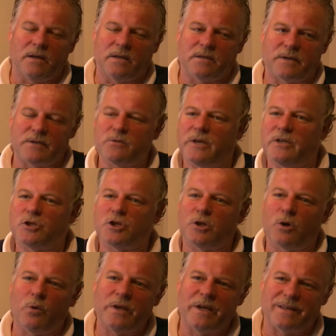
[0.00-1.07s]
es war so
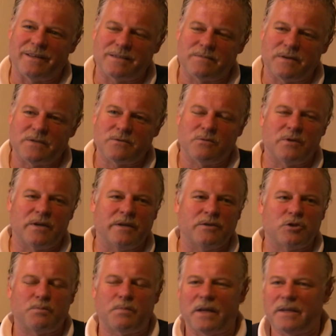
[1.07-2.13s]
entschleunigend, es war so
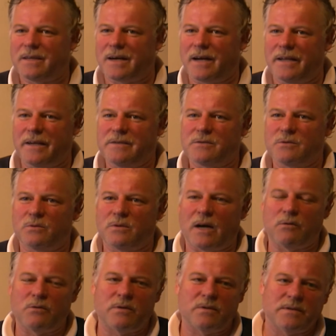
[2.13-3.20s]
entspannend alles und
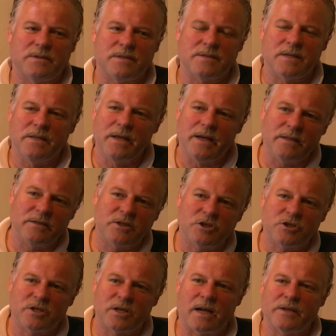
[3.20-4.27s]
auch diese
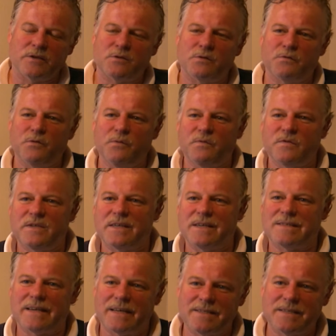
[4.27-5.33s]
Nierentischchen, alles so 50er,
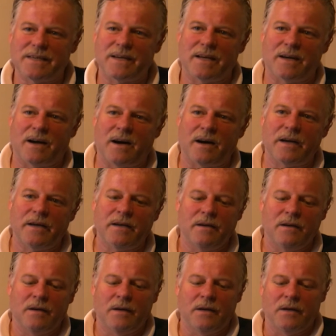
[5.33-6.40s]
60er Jahre.
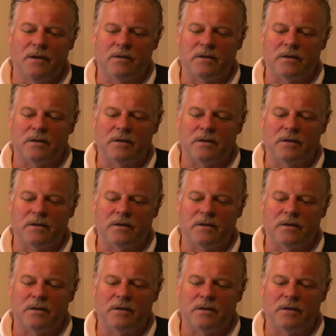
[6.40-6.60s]
Und